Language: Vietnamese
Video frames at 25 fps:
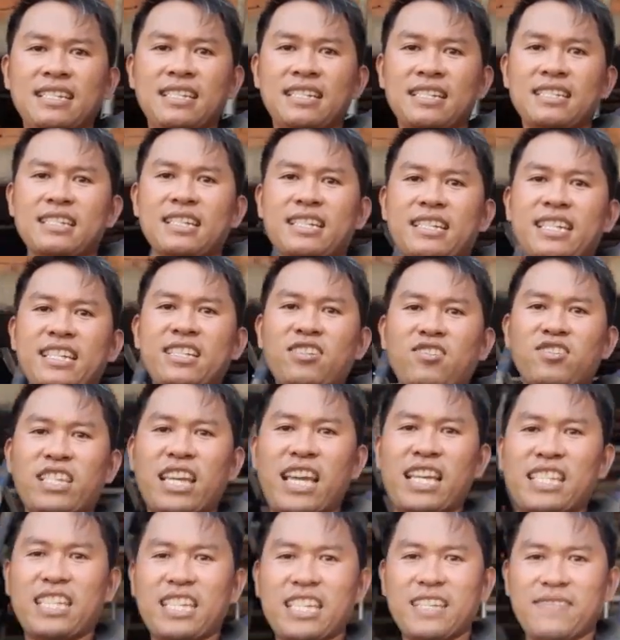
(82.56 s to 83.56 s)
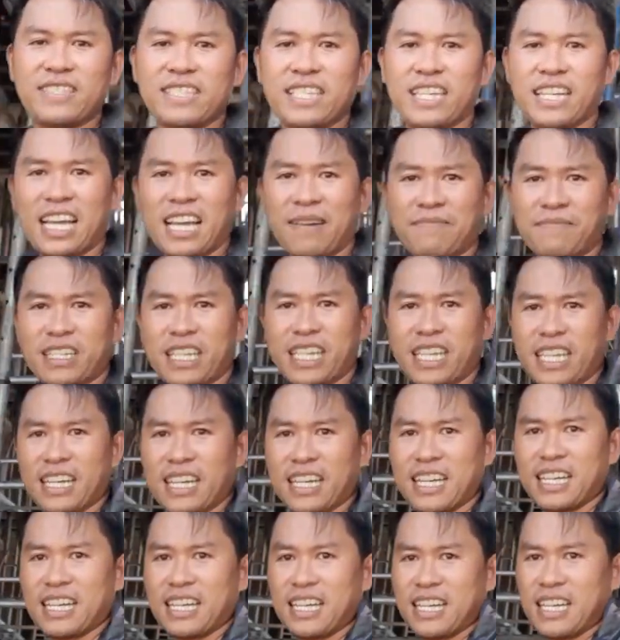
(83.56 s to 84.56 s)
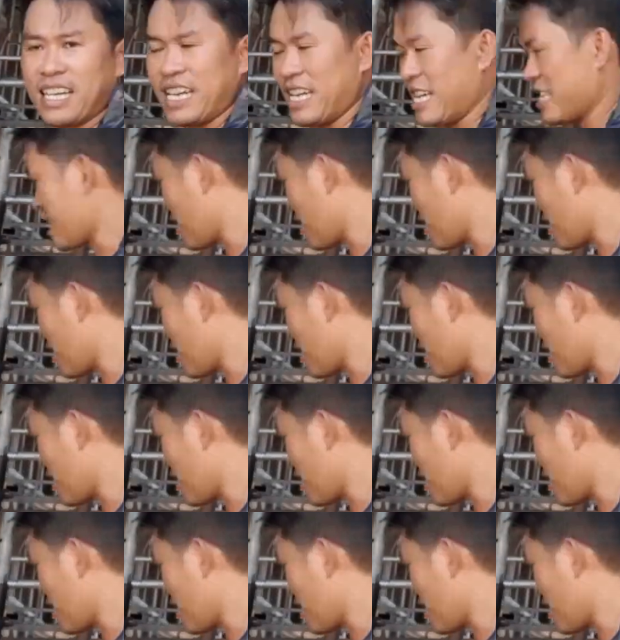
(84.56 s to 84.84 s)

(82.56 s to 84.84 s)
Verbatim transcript: trước khi đổ sàn thì mình sẽ làm cái uh, hệ